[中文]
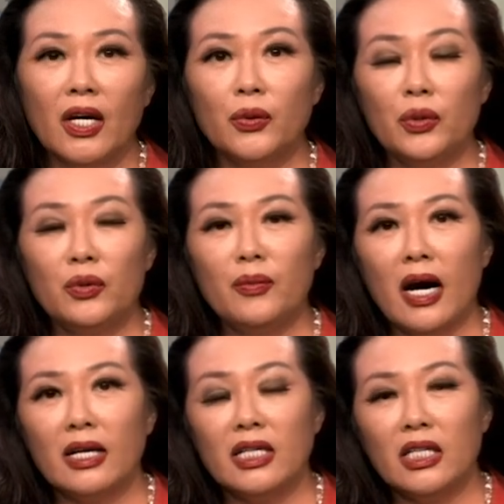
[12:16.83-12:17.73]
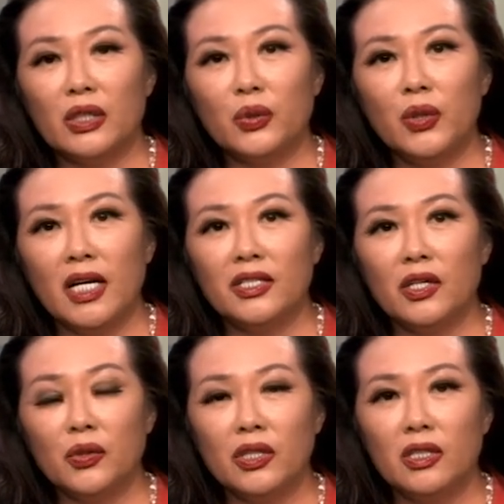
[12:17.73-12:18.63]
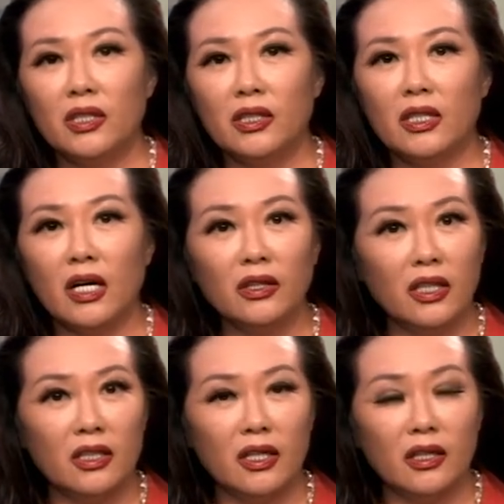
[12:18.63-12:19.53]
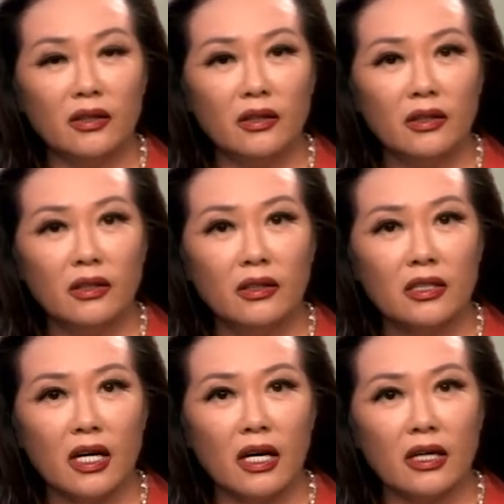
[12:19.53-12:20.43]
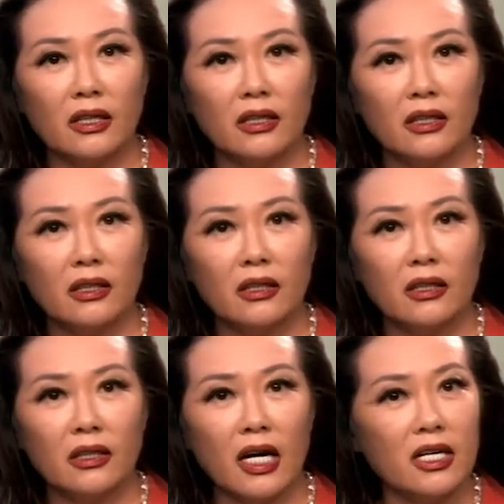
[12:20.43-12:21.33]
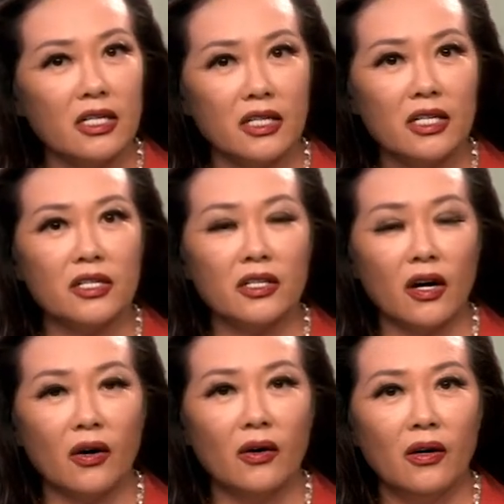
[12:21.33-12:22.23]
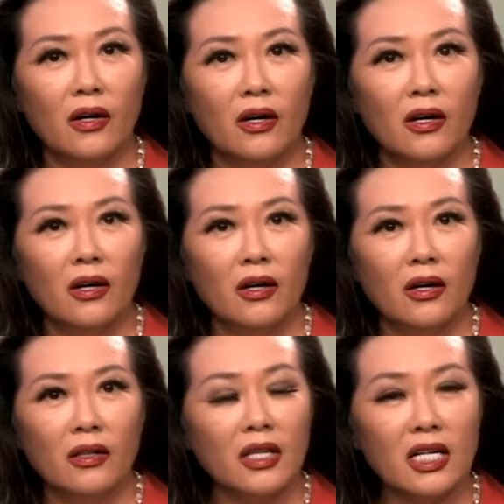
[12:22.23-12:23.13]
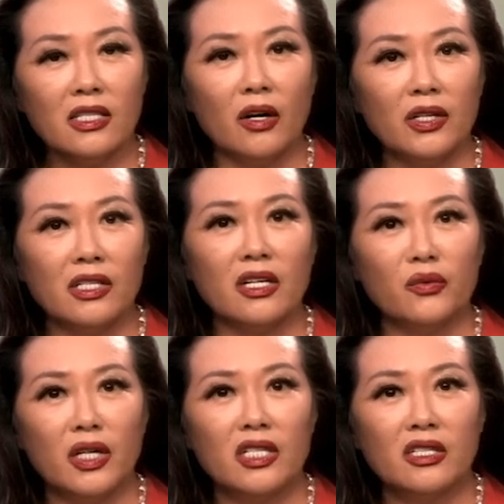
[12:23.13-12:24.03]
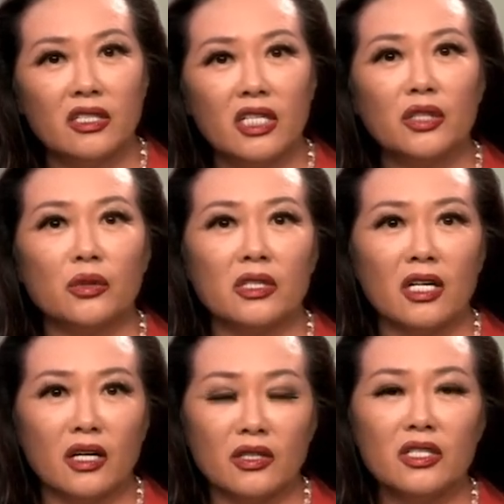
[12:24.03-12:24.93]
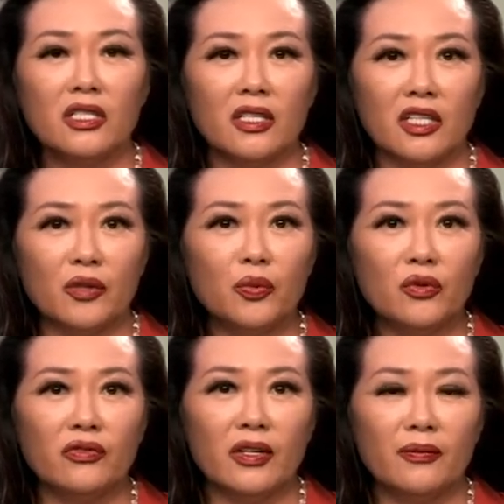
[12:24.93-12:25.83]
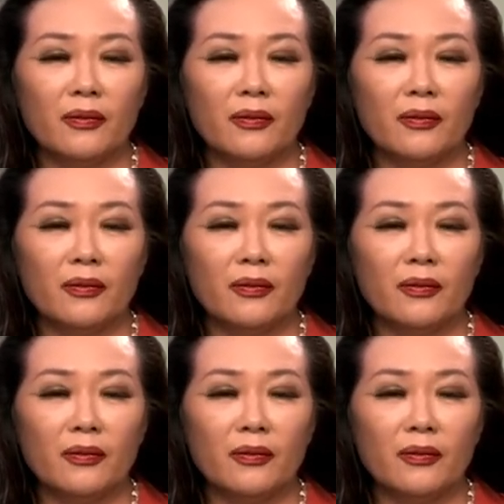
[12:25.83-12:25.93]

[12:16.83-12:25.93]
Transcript: 对于玛丽的突然消失，当地人才开始意识到，她早已成为这座城市的一部分。